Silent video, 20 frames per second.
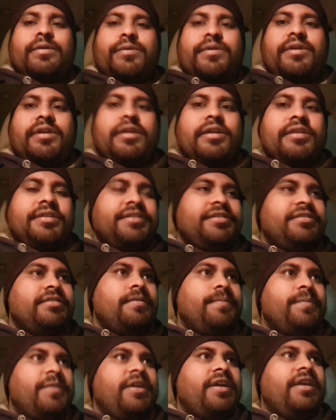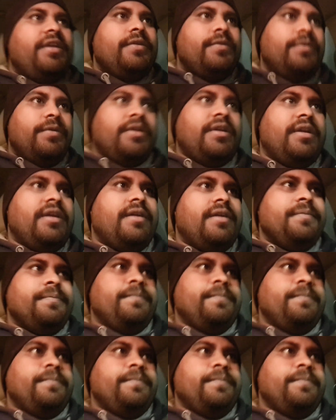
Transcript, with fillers: कोई जैसे मड़ई हो गया